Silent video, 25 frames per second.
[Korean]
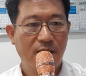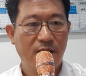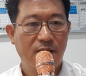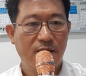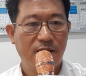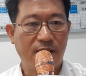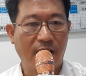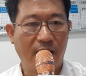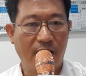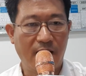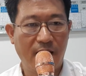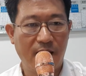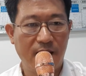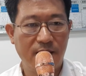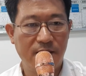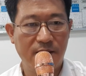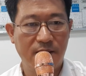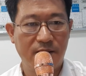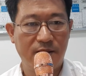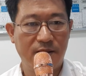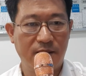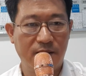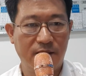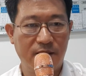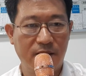
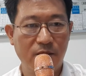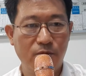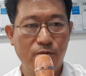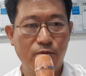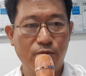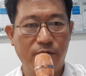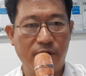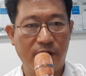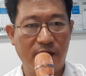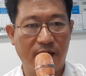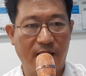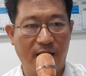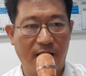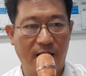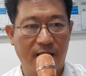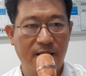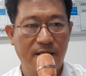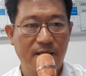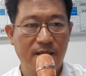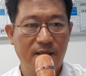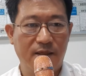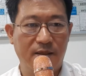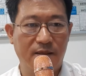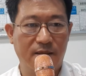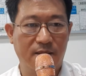살아가는 그
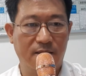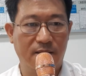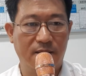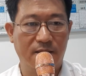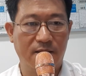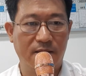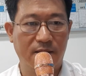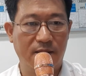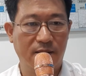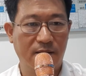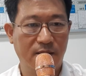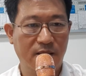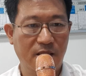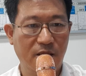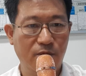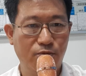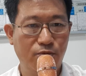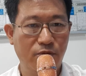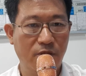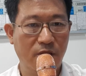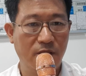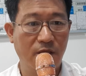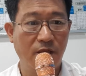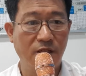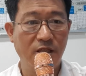친구들이랑 그
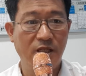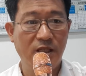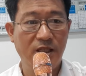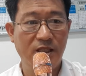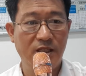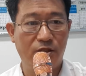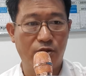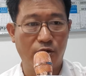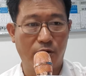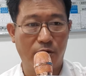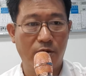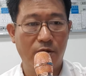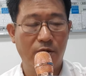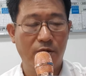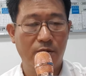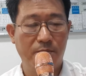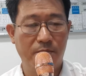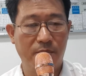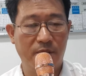친구는 연인이죠.